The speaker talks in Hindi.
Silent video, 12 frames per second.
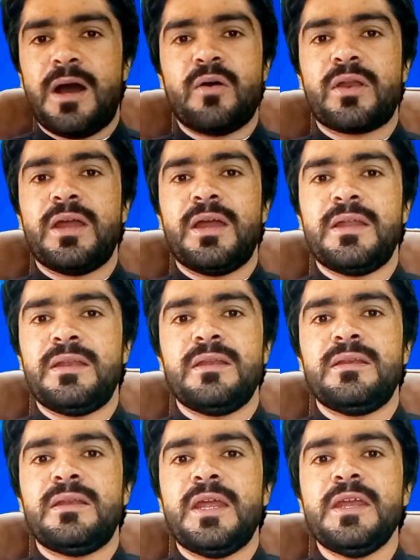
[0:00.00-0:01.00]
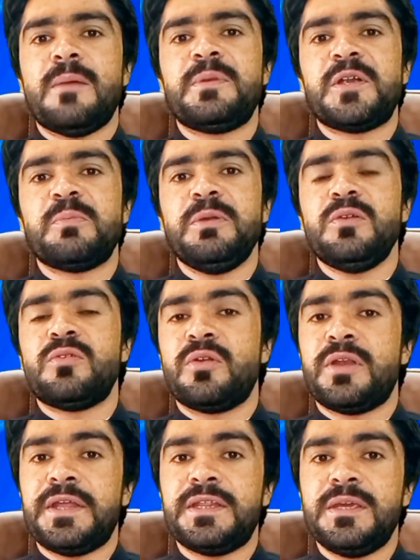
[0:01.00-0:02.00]
और नई अपडेट भी
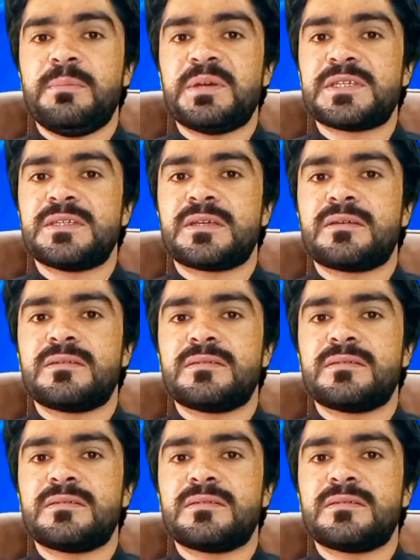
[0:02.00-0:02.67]
उन्होंने नहीं दी बस